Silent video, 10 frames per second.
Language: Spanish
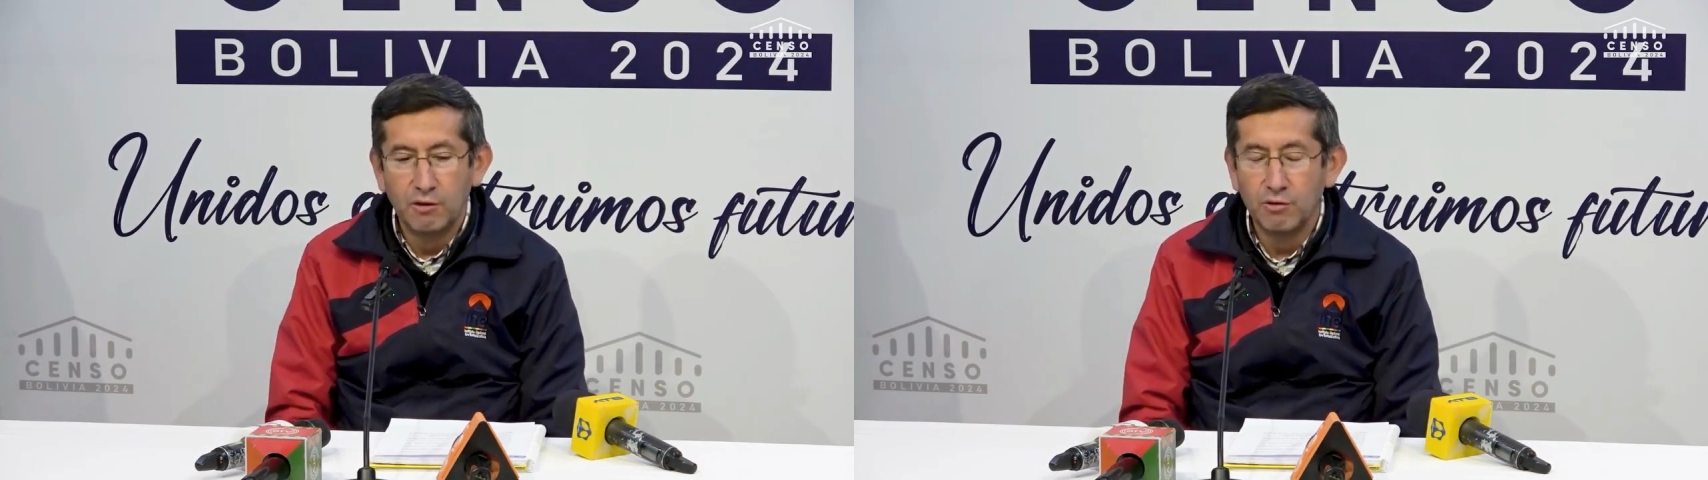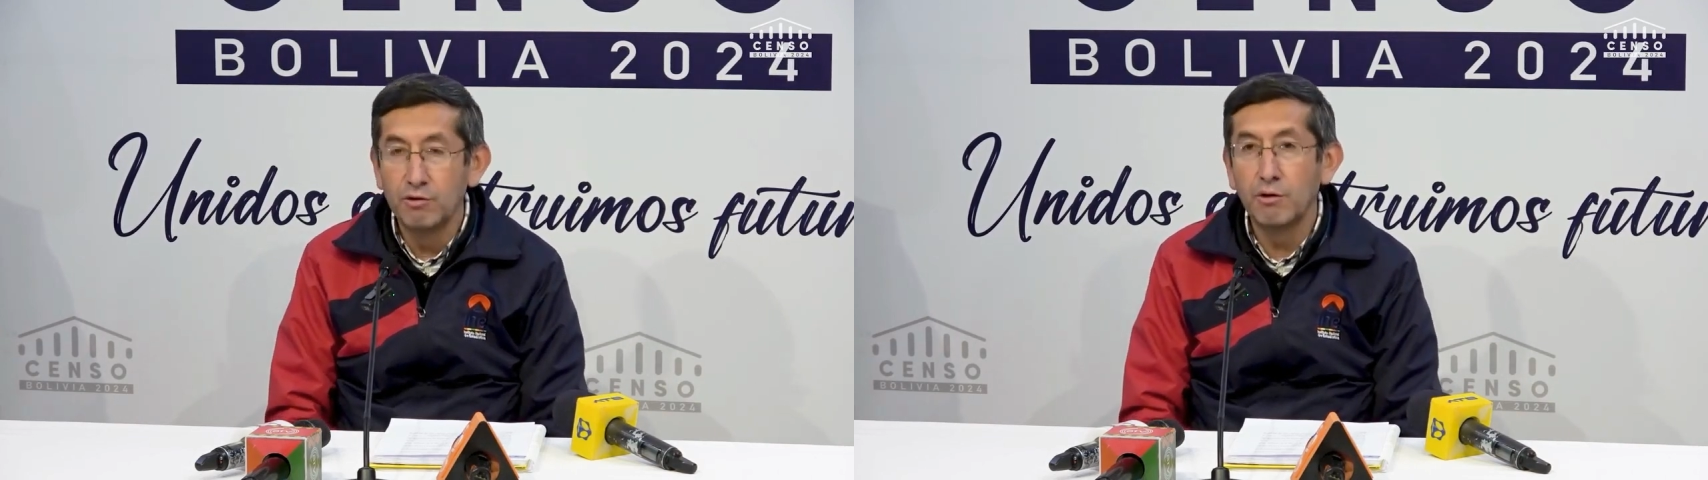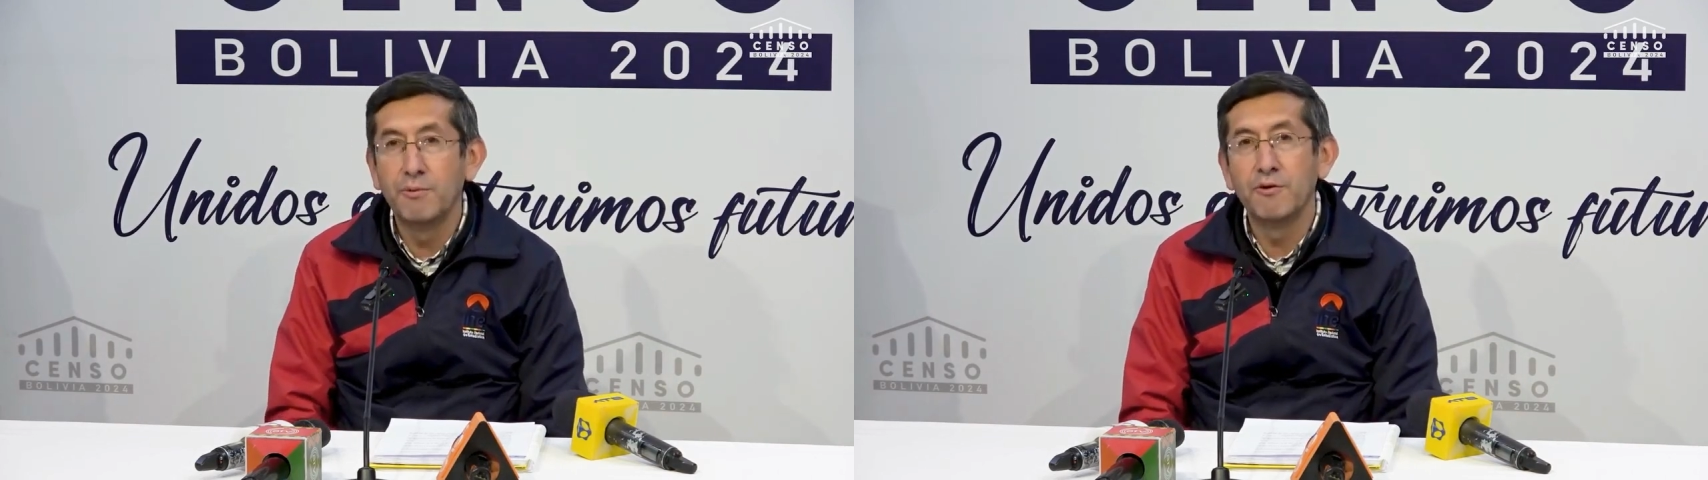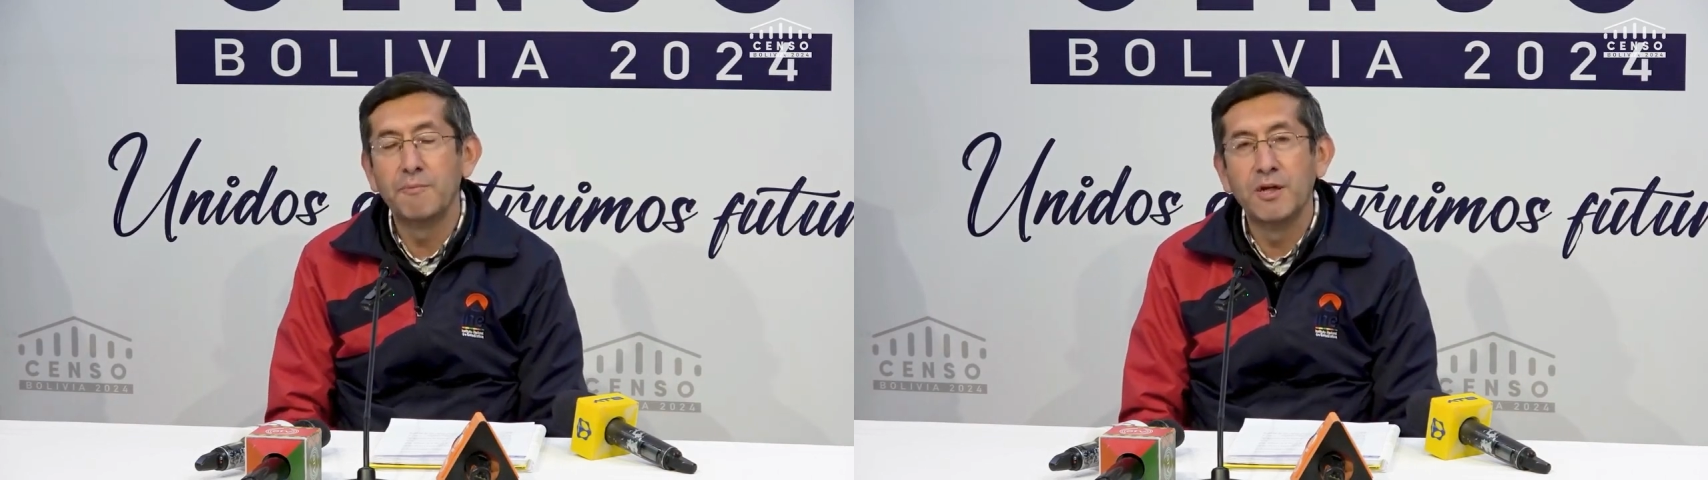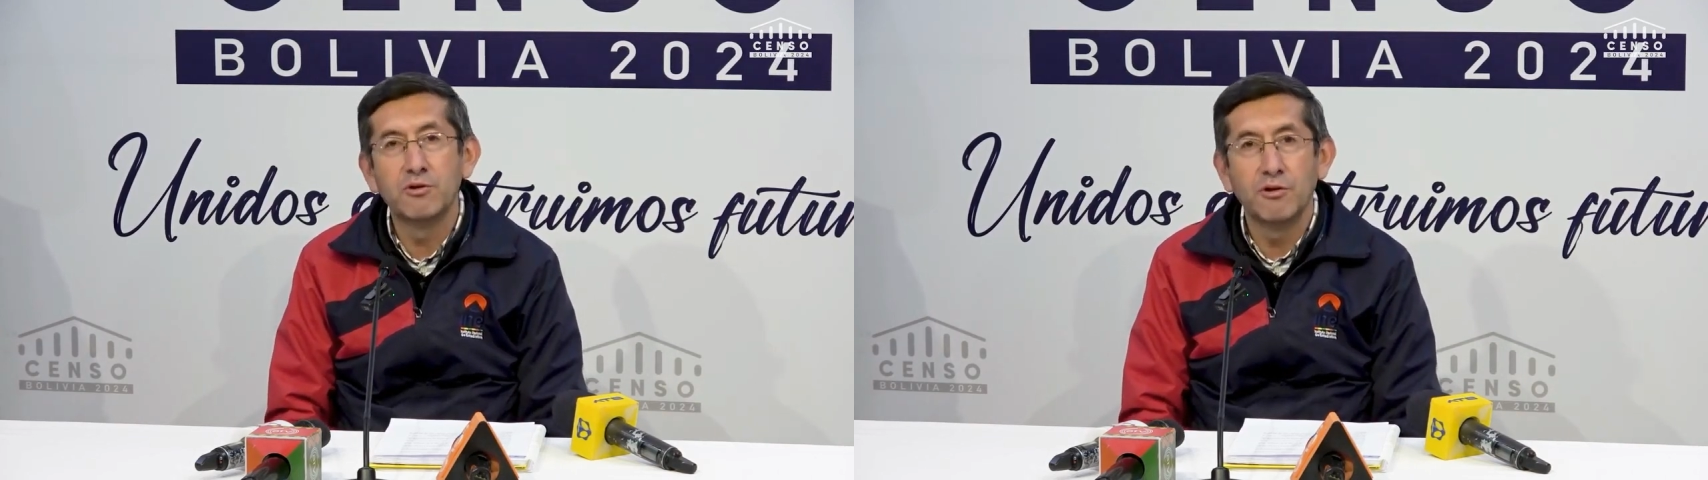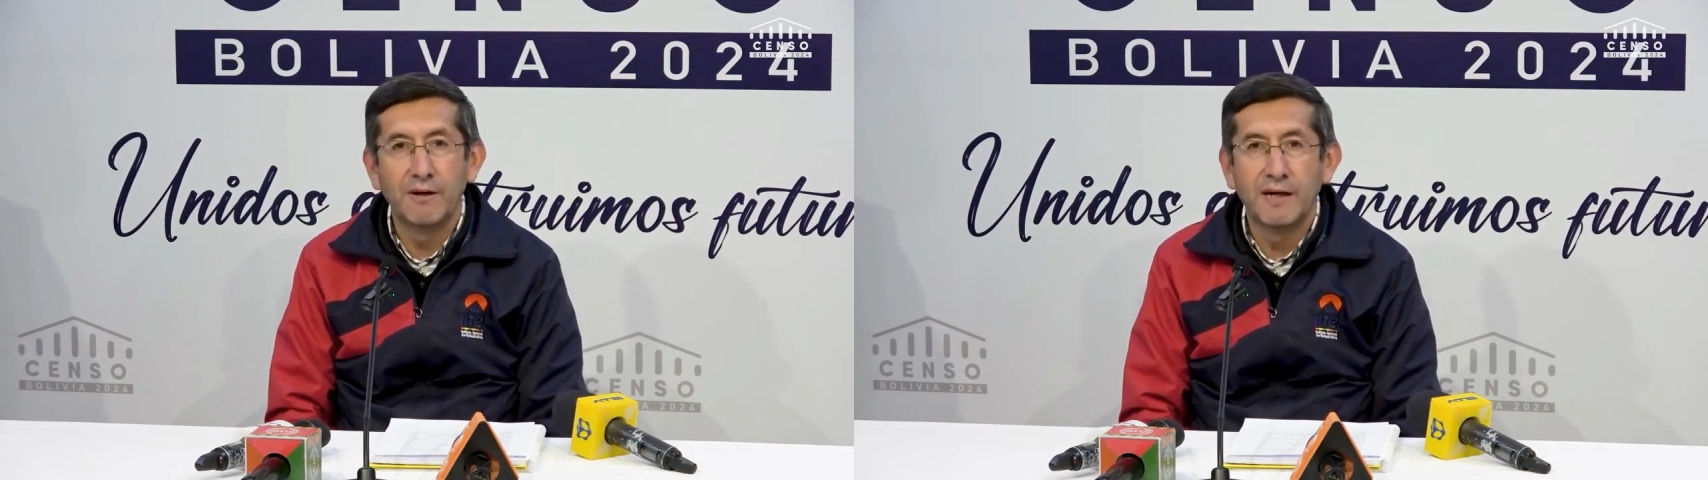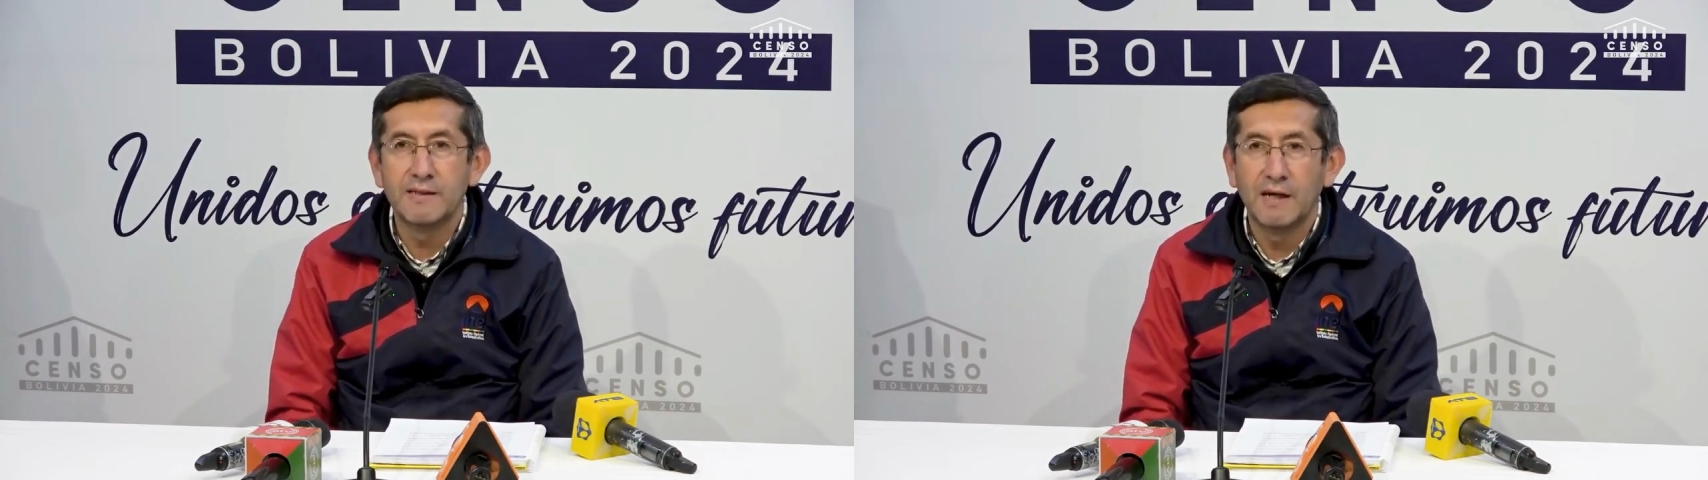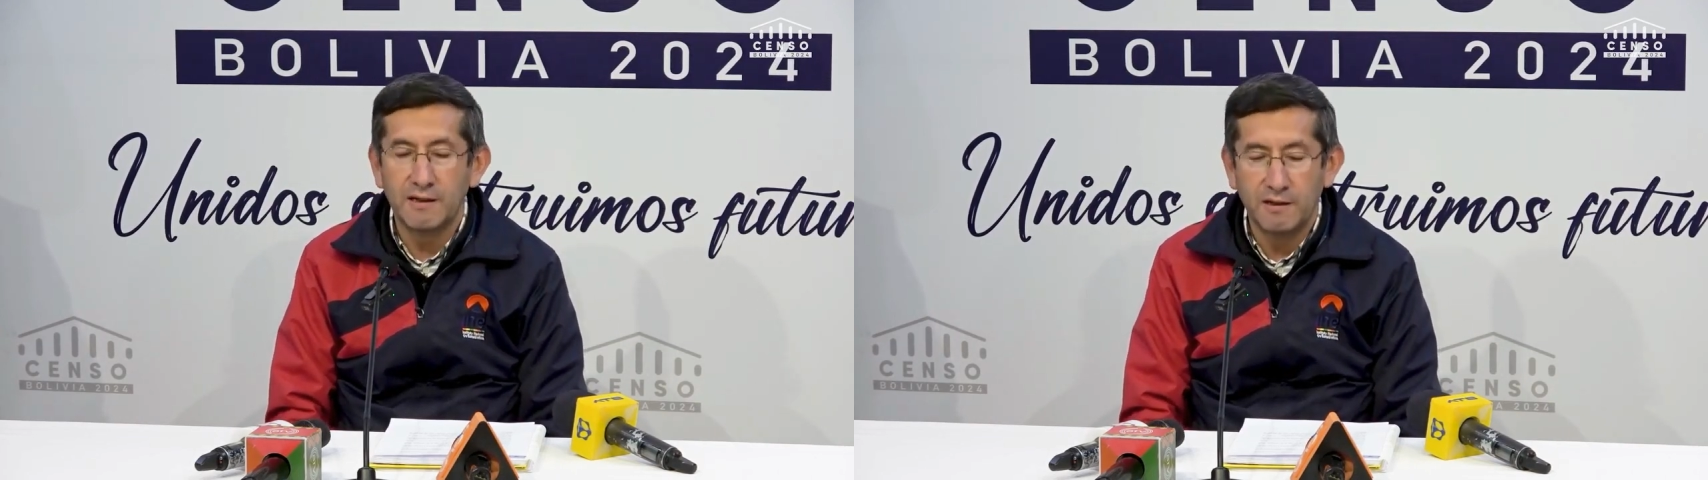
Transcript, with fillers: un grupo de personas ha